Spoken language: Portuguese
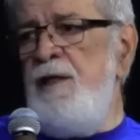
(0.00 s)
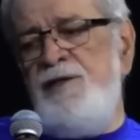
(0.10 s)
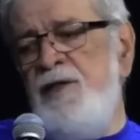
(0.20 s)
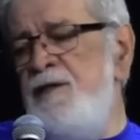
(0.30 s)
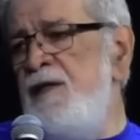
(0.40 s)

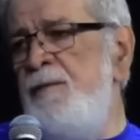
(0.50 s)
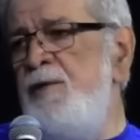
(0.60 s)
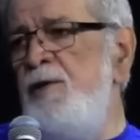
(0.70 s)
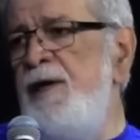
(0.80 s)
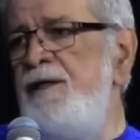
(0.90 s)
A gente sabe
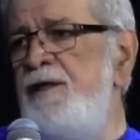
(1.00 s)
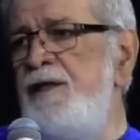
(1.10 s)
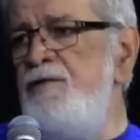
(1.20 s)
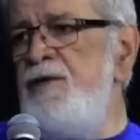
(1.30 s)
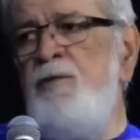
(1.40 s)
que o reino de
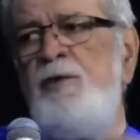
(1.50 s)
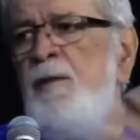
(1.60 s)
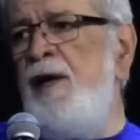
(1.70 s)
Deus é muito